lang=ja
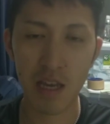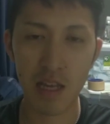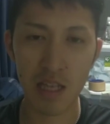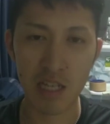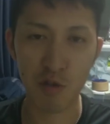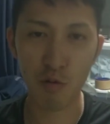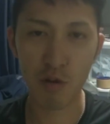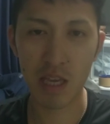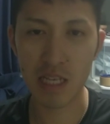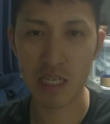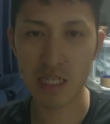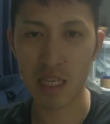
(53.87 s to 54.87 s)
そこを気に
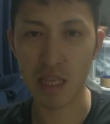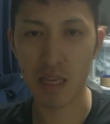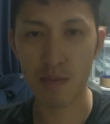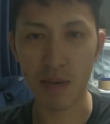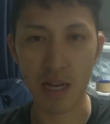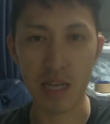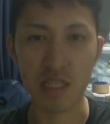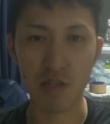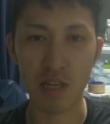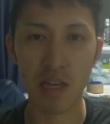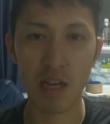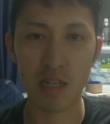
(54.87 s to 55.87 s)
した時点で意味はないんですよね
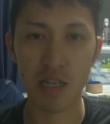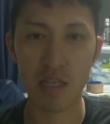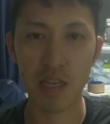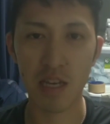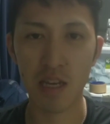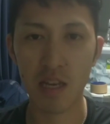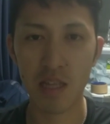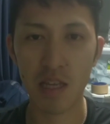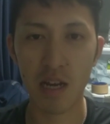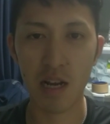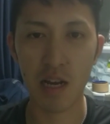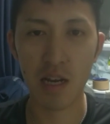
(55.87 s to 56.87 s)
はっきり言ってだか
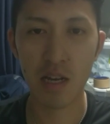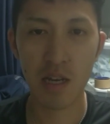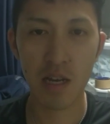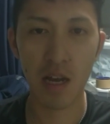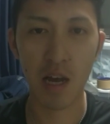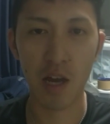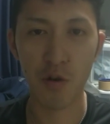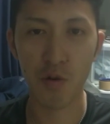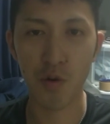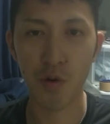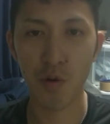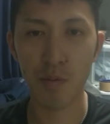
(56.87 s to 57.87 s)
らあ
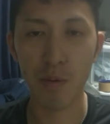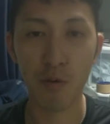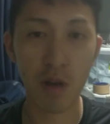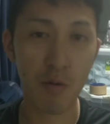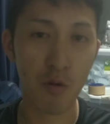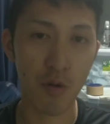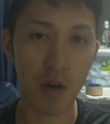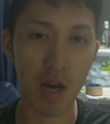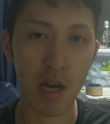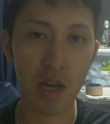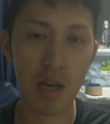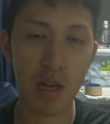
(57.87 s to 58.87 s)
の、まあ、僕が思うのは
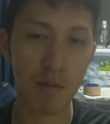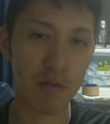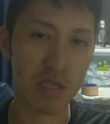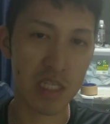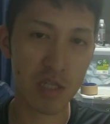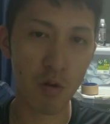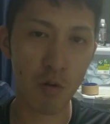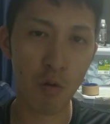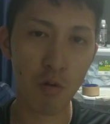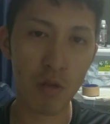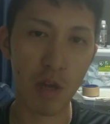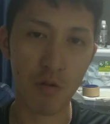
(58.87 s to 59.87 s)
自己肯
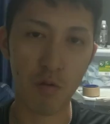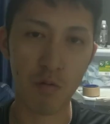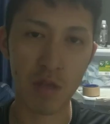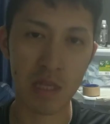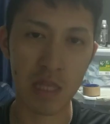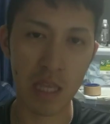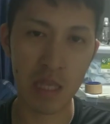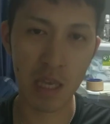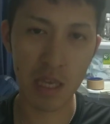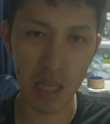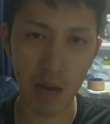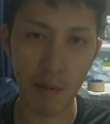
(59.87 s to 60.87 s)
定力を徹底的
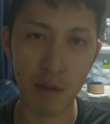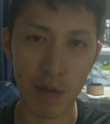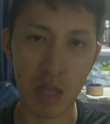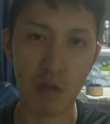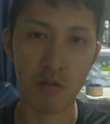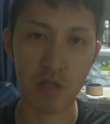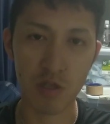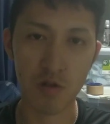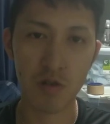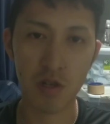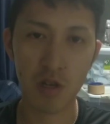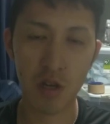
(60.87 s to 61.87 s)
に高めるべきだと思うんですよ
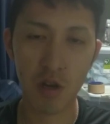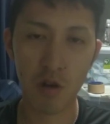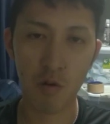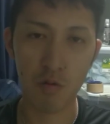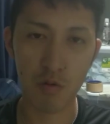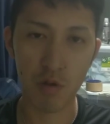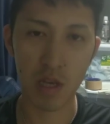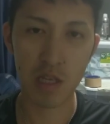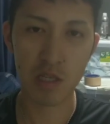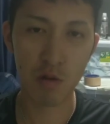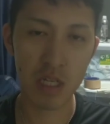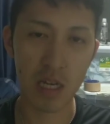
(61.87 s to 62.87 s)
本当に
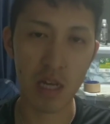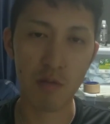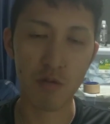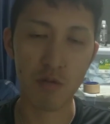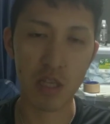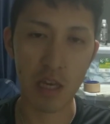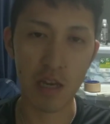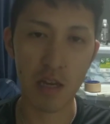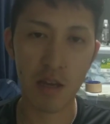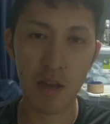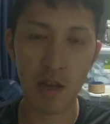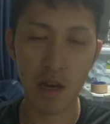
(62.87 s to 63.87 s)
それしかないと思ってて
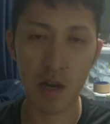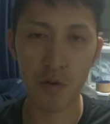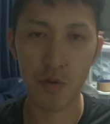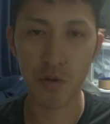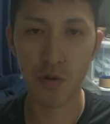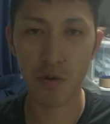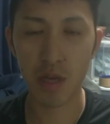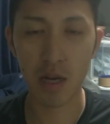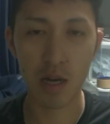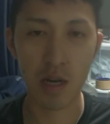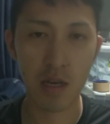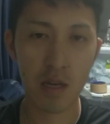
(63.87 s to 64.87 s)
あのだか
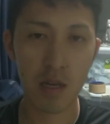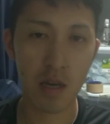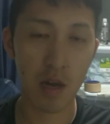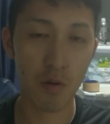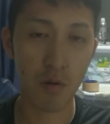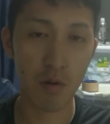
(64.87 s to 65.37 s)
らあの